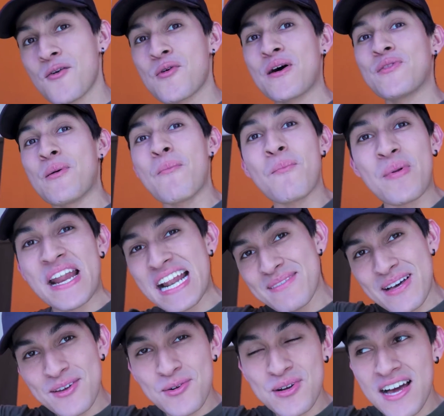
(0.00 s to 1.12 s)
cuando en plena
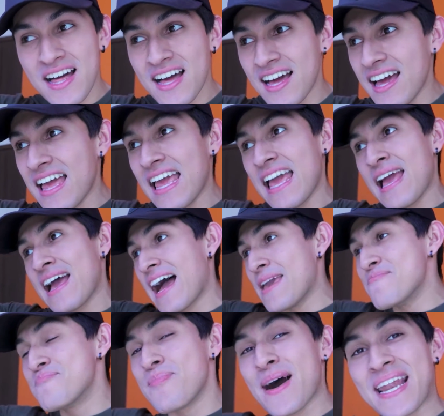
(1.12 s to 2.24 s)
madrugada
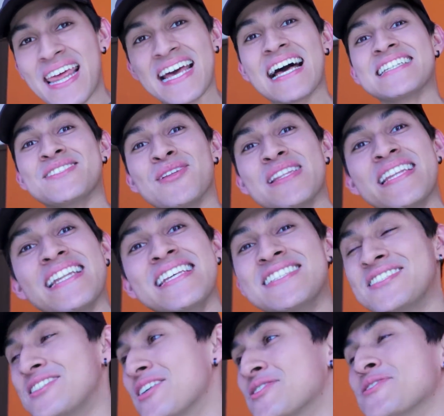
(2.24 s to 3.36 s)
hay parejas haciendo el
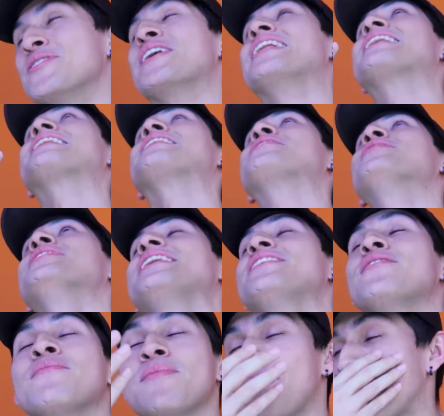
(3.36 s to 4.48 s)
delicioso, el
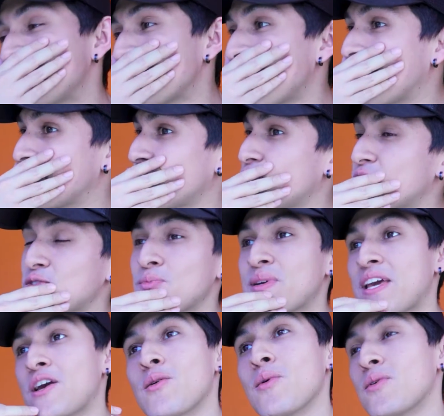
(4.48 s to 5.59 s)
ricolino. Parce, la eso fue
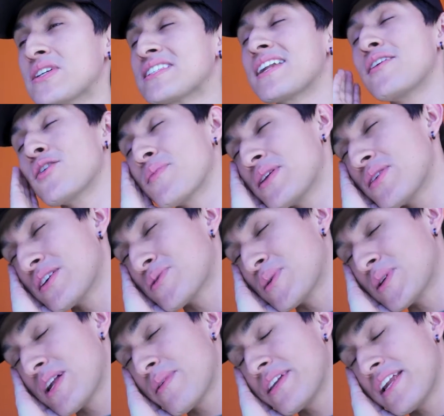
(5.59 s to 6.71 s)
súper incómodo. Una salir durmiendo a las
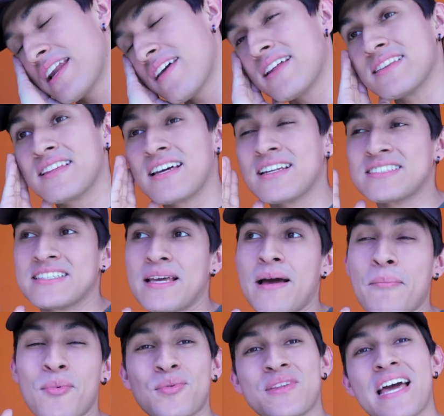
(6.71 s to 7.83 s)
4 de la mañana y levantarse
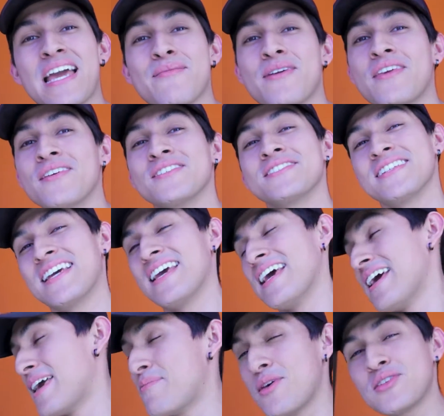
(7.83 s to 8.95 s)
a punta de gemidos.
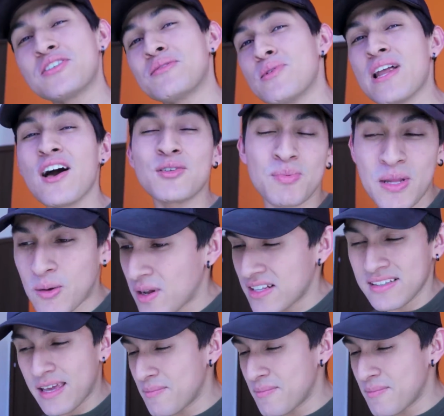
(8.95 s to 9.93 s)
Gemidos disimulados, pero igual